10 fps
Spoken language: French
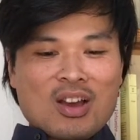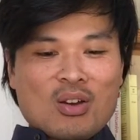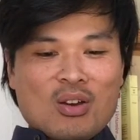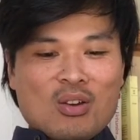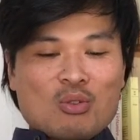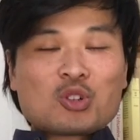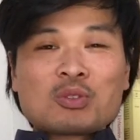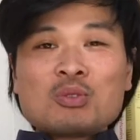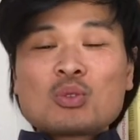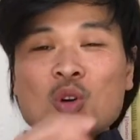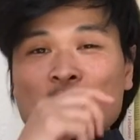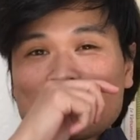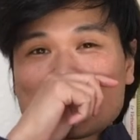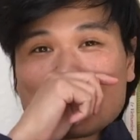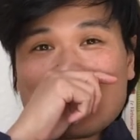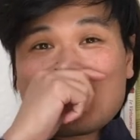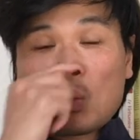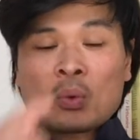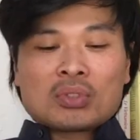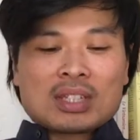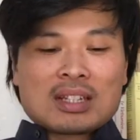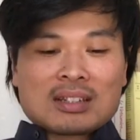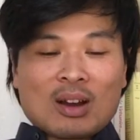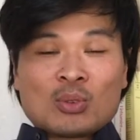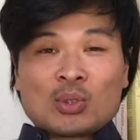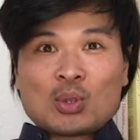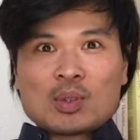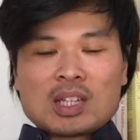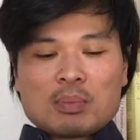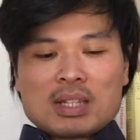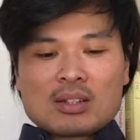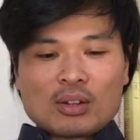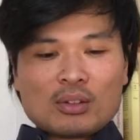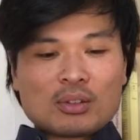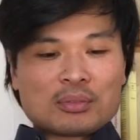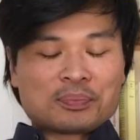Euh, aujourd'hui, nous commençons un conte qui sera en deux épisodes